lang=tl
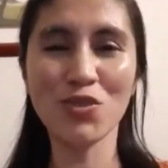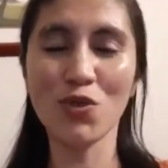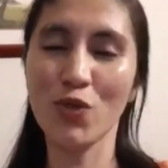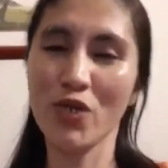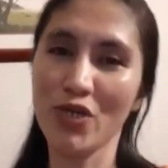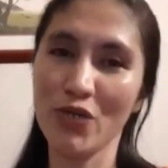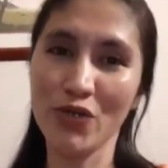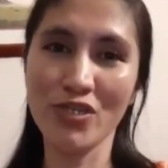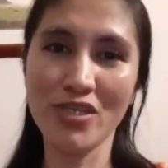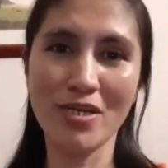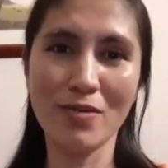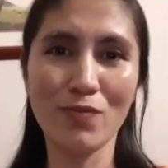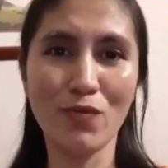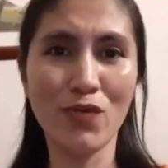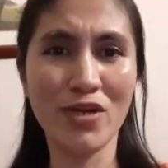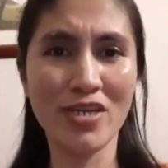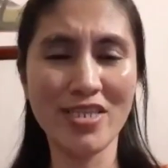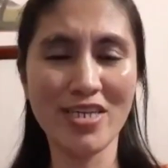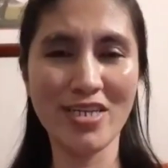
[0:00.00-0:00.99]
So ayun,
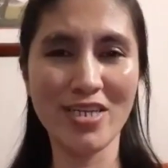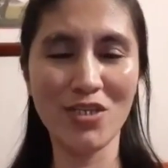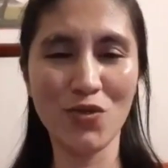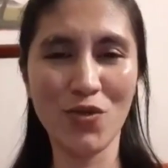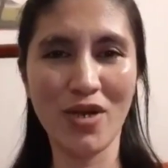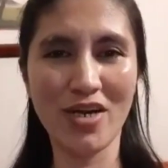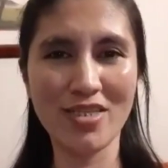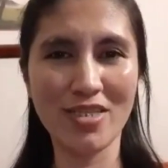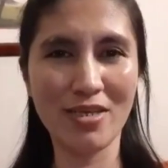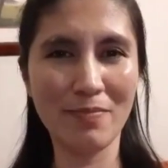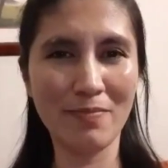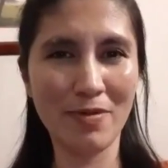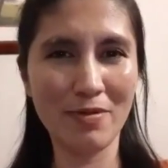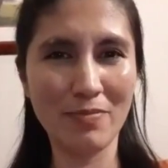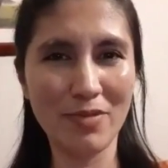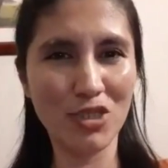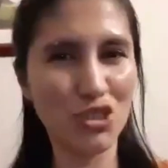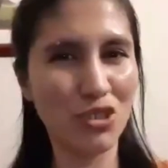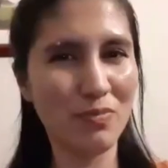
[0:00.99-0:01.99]
nagbunga na rin yung ating
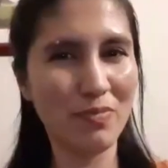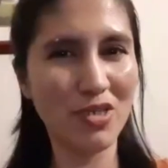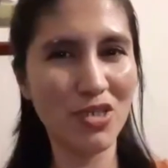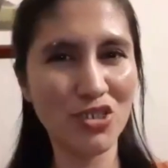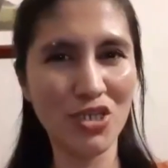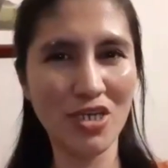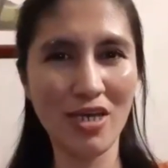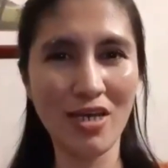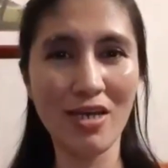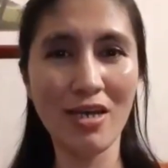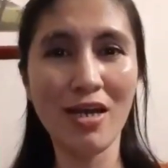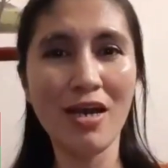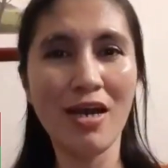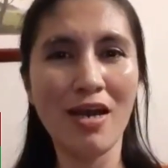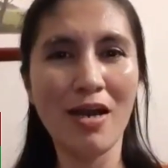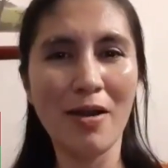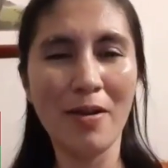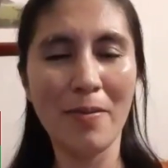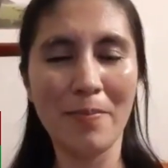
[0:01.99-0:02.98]
pa-BGBG
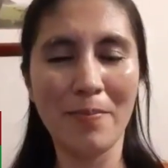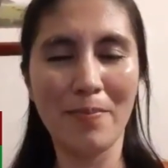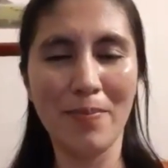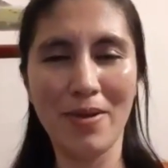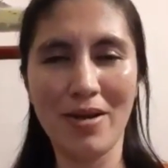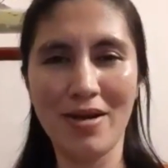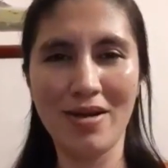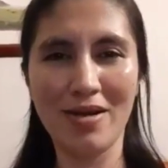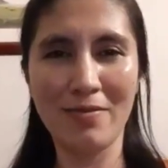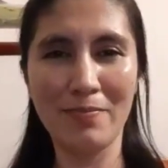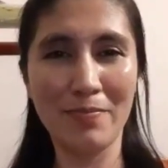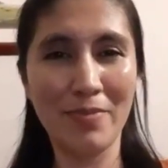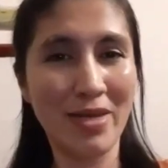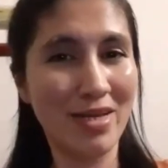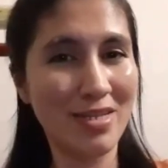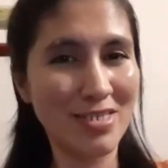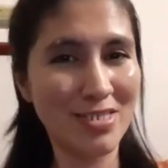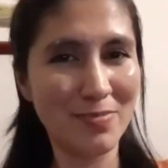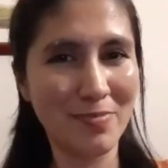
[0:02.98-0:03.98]
pa
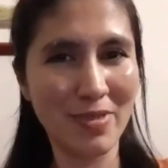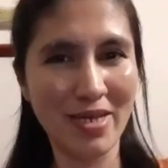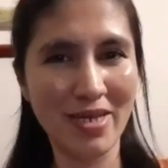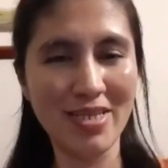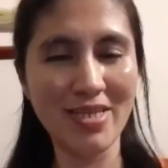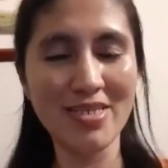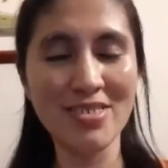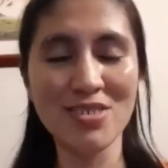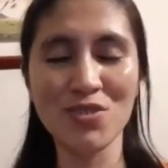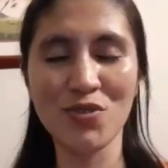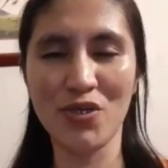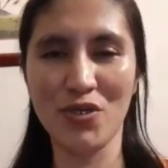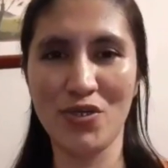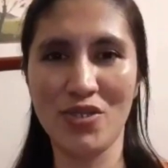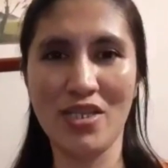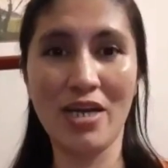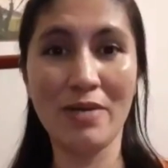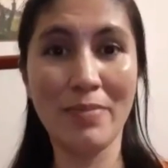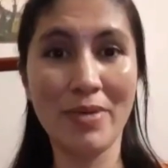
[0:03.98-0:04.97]
pleles pleles so
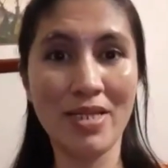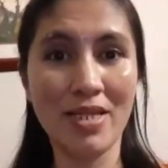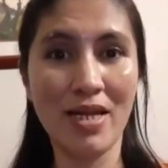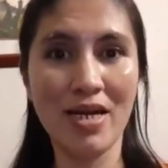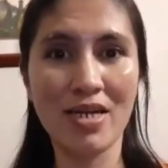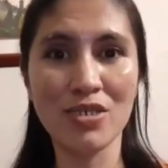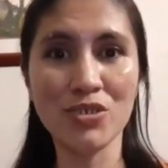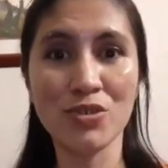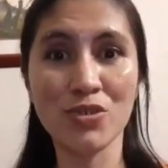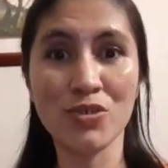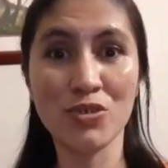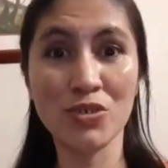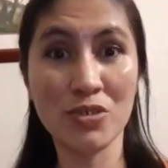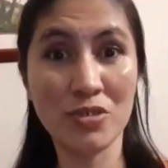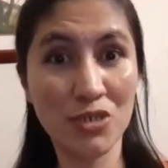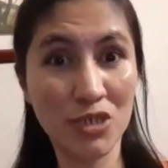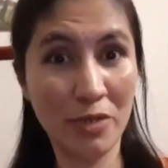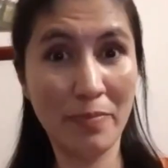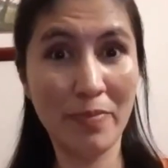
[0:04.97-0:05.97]
yun laban lang so
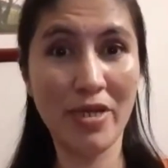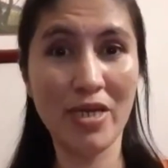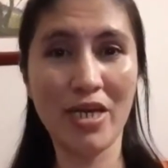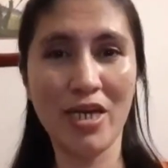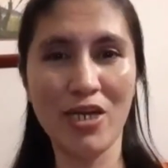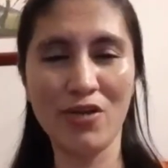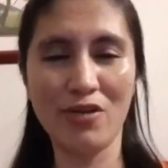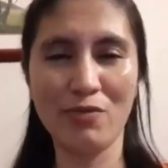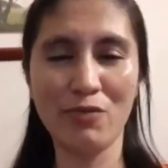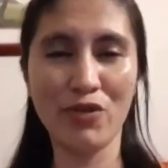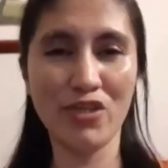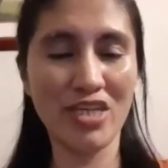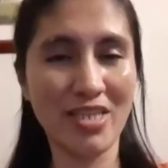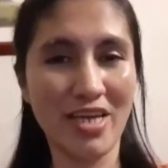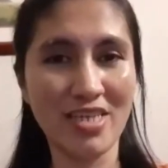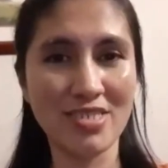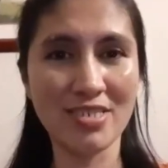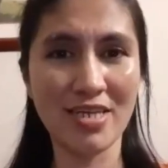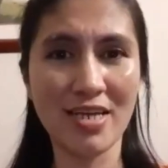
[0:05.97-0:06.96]
syempre ngayon
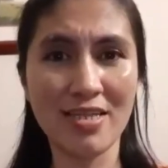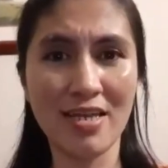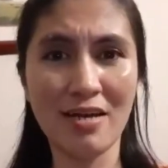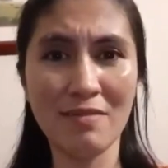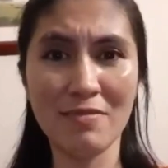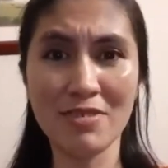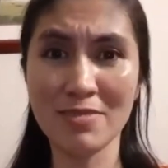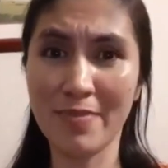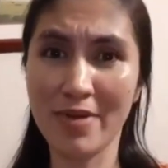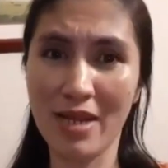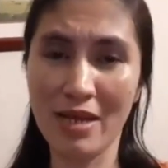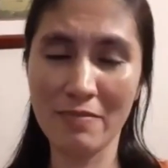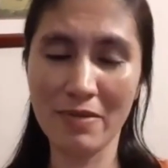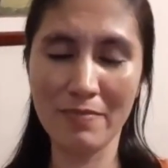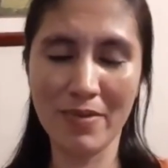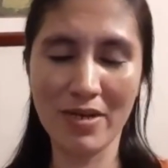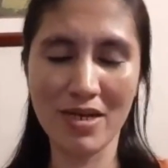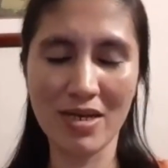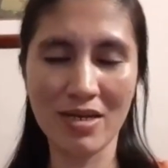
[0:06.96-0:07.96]
monetize ka na mas
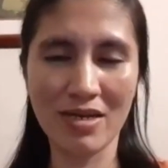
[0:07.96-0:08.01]
marami pang